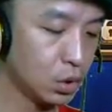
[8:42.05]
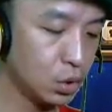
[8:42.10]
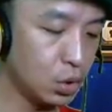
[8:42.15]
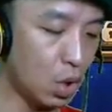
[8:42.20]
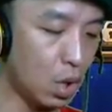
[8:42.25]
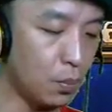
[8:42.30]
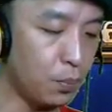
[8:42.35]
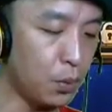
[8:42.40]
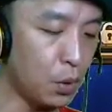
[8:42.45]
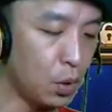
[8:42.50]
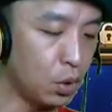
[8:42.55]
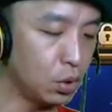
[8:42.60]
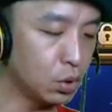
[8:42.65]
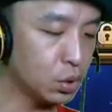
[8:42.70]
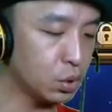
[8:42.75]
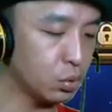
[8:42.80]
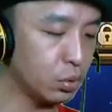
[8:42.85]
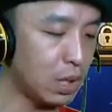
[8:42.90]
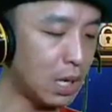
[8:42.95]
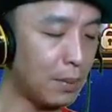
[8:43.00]
Chongpung
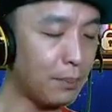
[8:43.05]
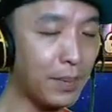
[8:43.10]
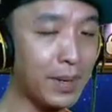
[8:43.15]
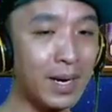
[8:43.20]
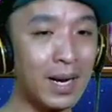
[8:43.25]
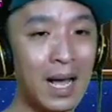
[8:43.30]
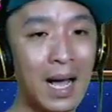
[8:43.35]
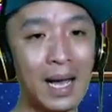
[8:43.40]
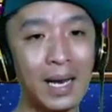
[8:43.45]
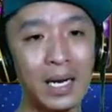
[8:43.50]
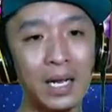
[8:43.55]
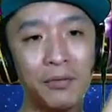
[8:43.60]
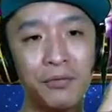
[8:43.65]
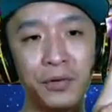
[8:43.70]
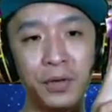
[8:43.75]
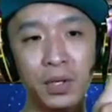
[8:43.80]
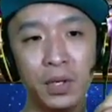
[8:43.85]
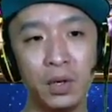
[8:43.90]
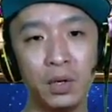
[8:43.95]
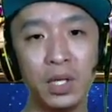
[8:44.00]
sudah pernah ada
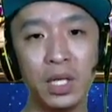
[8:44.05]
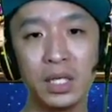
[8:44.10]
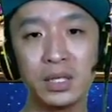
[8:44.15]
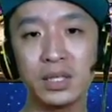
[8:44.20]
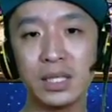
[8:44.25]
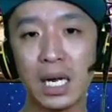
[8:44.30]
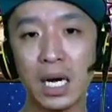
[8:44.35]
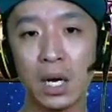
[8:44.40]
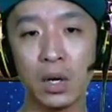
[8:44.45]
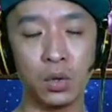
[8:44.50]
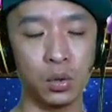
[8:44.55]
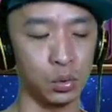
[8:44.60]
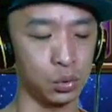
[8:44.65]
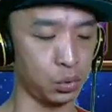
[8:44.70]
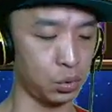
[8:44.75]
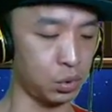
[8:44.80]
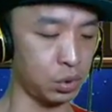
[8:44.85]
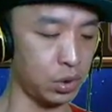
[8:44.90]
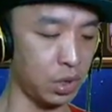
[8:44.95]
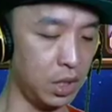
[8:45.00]
videonya secara
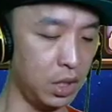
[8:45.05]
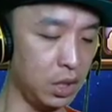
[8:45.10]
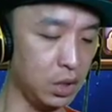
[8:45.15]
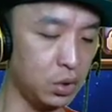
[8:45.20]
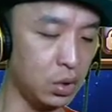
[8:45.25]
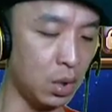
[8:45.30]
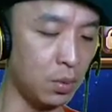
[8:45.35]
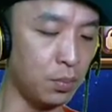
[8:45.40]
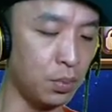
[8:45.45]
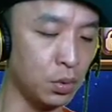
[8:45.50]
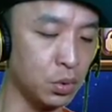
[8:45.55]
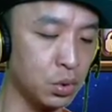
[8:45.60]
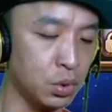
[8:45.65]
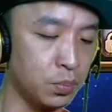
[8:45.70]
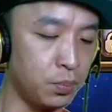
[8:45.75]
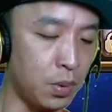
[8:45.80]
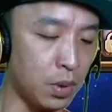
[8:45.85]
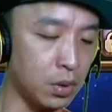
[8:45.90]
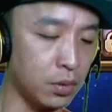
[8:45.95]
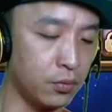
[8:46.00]
khusus. Ini Chongpung
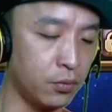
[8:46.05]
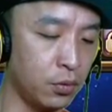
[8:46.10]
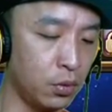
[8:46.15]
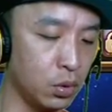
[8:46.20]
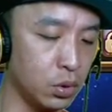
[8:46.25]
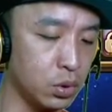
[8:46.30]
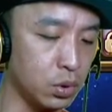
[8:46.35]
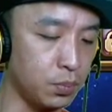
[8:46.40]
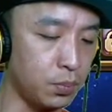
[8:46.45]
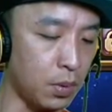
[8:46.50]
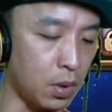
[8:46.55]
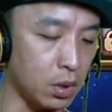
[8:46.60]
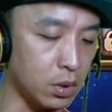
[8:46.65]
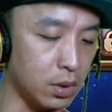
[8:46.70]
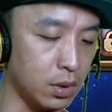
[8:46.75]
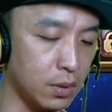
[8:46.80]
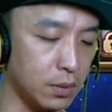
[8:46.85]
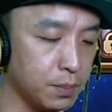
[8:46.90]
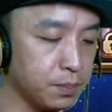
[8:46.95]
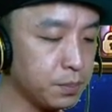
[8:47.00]
support full
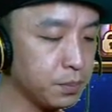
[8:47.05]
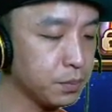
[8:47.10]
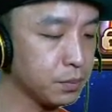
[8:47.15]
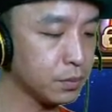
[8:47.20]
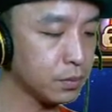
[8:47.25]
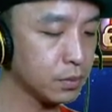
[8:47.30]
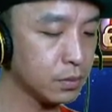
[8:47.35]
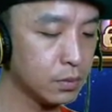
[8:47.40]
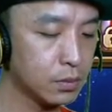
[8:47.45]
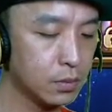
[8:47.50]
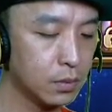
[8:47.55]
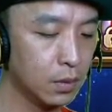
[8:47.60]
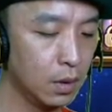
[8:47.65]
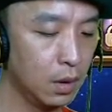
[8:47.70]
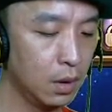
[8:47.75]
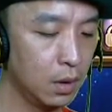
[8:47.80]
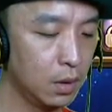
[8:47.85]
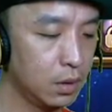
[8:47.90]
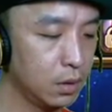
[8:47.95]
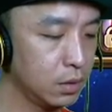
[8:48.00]
support.
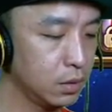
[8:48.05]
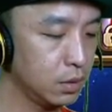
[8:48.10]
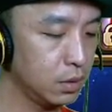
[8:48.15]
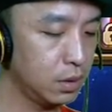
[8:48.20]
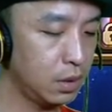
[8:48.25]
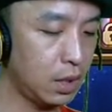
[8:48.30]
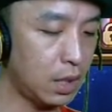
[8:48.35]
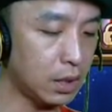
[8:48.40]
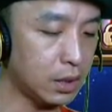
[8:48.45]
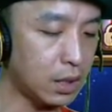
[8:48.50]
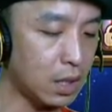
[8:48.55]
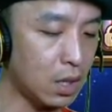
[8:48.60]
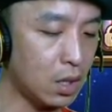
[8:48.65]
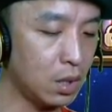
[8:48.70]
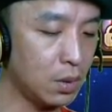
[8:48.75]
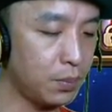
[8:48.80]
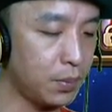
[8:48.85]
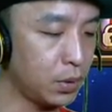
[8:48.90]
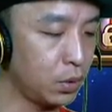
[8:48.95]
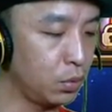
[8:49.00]
Tidak
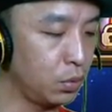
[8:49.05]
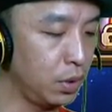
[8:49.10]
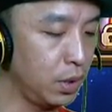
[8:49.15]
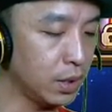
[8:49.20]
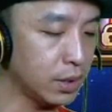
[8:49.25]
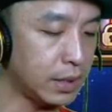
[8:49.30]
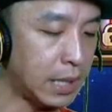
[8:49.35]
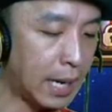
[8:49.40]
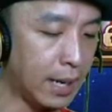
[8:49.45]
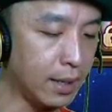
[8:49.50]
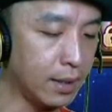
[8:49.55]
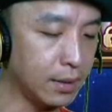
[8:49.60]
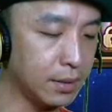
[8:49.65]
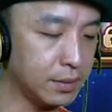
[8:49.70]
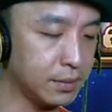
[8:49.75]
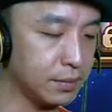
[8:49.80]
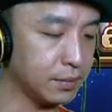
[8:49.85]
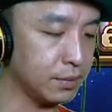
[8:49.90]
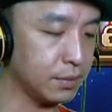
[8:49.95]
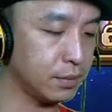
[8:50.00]
terlalu peduli attack.
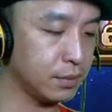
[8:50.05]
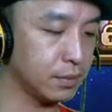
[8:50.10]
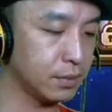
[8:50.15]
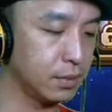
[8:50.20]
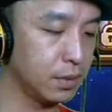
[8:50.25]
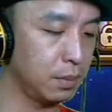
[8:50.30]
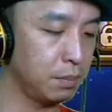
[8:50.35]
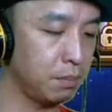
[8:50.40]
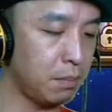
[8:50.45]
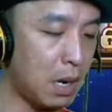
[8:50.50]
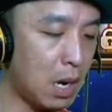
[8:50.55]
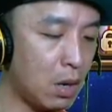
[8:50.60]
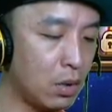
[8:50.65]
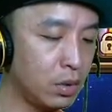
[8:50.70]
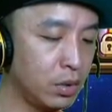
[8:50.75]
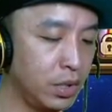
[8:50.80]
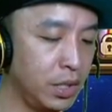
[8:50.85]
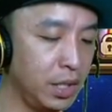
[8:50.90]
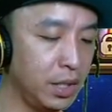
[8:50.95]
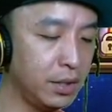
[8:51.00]

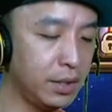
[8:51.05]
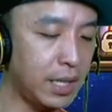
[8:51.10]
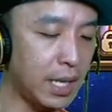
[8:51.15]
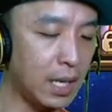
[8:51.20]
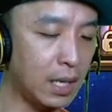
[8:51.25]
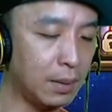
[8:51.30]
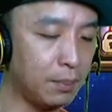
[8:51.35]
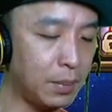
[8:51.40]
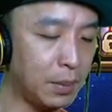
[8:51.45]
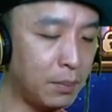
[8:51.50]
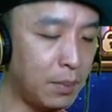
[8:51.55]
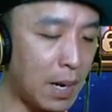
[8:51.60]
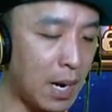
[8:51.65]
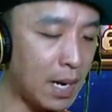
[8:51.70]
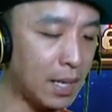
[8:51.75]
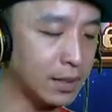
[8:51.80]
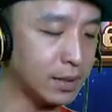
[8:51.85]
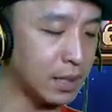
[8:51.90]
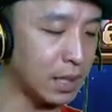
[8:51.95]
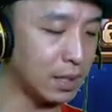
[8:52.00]
Mau detail
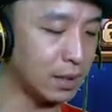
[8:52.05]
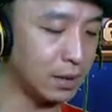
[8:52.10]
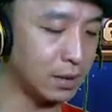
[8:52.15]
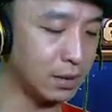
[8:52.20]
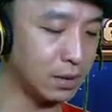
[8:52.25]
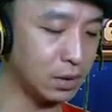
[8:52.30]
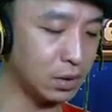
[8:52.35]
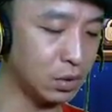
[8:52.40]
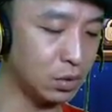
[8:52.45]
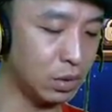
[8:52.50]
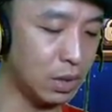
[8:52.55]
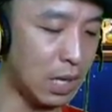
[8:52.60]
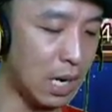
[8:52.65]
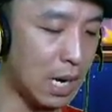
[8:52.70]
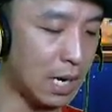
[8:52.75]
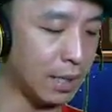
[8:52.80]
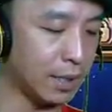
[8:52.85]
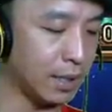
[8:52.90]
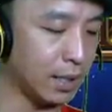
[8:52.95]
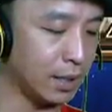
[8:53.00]
pembahasan
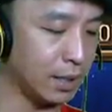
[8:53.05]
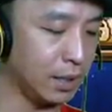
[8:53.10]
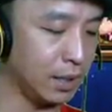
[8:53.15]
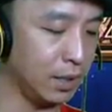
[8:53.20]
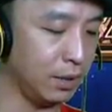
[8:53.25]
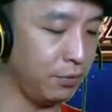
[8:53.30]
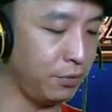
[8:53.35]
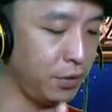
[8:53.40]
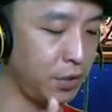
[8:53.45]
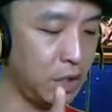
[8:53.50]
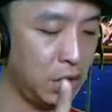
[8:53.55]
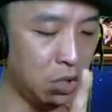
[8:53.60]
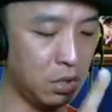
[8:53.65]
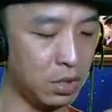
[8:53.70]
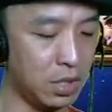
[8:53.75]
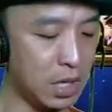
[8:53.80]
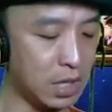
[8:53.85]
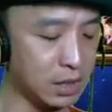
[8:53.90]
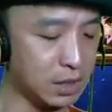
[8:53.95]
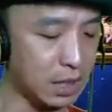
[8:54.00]
juga ada di
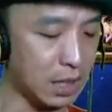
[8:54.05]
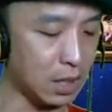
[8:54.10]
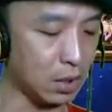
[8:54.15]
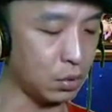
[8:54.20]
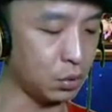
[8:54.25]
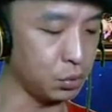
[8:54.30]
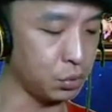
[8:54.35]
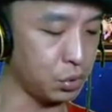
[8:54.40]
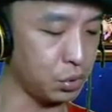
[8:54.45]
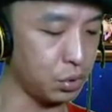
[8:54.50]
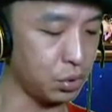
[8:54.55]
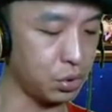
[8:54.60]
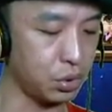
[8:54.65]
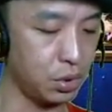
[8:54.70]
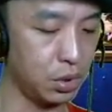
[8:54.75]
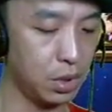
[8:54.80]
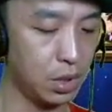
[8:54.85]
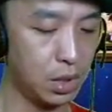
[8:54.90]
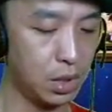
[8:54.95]
videonya secara khusus.